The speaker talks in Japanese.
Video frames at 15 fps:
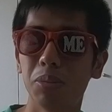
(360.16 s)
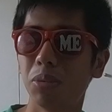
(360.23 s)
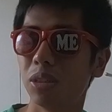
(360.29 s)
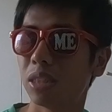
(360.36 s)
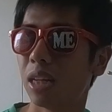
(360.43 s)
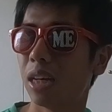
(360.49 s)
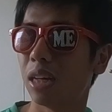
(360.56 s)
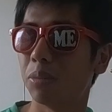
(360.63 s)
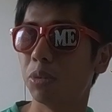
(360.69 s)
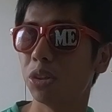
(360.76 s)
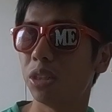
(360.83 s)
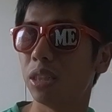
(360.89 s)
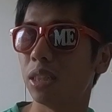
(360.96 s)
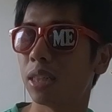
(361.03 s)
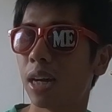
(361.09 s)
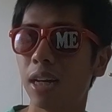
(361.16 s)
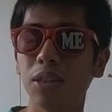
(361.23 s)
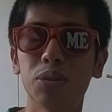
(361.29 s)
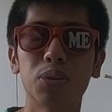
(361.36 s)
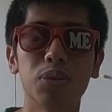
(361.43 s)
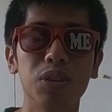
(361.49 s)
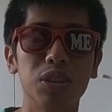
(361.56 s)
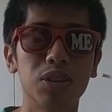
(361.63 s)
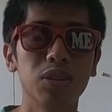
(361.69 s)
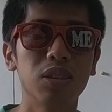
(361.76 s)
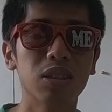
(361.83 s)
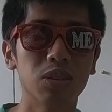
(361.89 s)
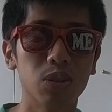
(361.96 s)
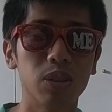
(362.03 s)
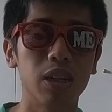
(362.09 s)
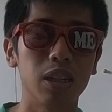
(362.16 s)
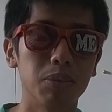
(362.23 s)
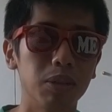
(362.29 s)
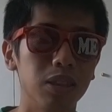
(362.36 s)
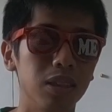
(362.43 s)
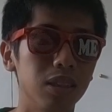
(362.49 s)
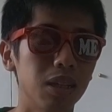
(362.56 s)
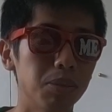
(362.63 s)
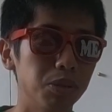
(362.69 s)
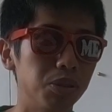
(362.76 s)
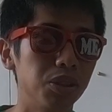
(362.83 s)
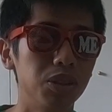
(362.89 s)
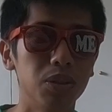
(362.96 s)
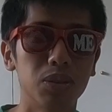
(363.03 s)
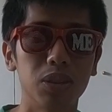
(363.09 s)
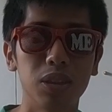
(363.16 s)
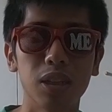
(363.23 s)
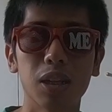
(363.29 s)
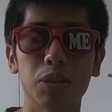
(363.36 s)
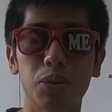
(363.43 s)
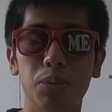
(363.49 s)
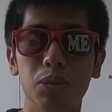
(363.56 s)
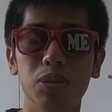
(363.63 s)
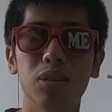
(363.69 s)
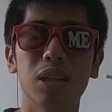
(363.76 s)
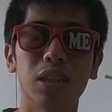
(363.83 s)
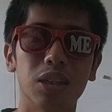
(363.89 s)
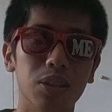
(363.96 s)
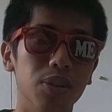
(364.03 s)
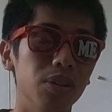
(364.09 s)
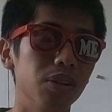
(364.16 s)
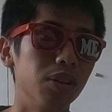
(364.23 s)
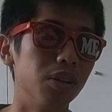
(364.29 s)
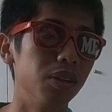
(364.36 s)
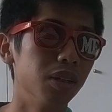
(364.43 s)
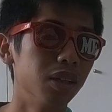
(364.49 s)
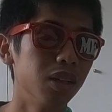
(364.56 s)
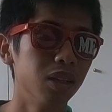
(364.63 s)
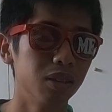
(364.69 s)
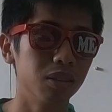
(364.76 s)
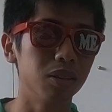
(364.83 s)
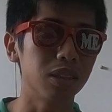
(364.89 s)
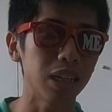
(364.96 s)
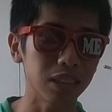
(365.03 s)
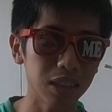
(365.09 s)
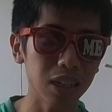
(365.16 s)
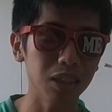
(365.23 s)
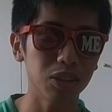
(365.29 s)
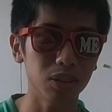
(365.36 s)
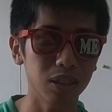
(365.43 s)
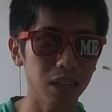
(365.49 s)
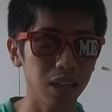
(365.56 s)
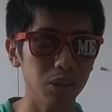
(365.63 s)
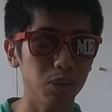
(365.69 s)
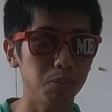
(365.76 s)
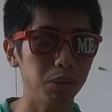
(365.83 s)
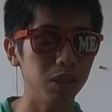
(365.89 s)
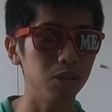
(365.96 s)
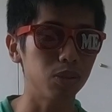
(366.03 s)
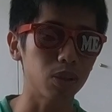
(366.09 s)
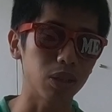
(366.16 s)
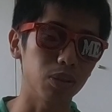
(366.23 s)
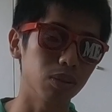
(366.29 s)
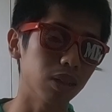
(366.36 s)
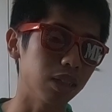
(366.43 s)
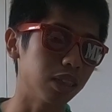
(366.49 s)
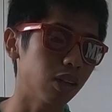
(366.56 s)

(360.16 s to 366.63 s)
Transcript: もさもし関東に住んでるのであれば多分フジロック行ってたと思うんだけどさすがにそんなあのビールとか飲んだり